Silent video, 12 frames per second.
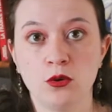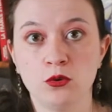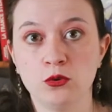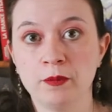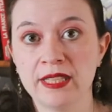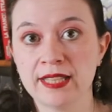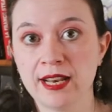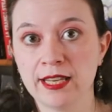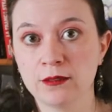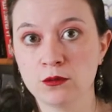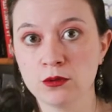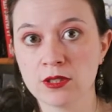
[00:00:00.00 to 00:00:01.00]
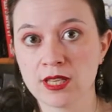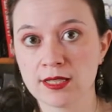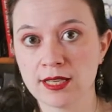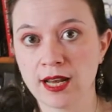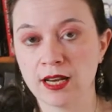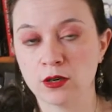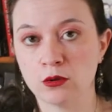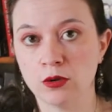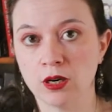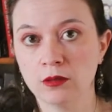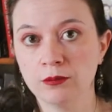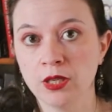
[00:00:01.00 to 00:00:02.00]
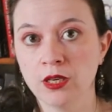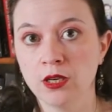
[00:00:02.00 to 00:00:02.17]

Une bêta lecture, ça sert à quoi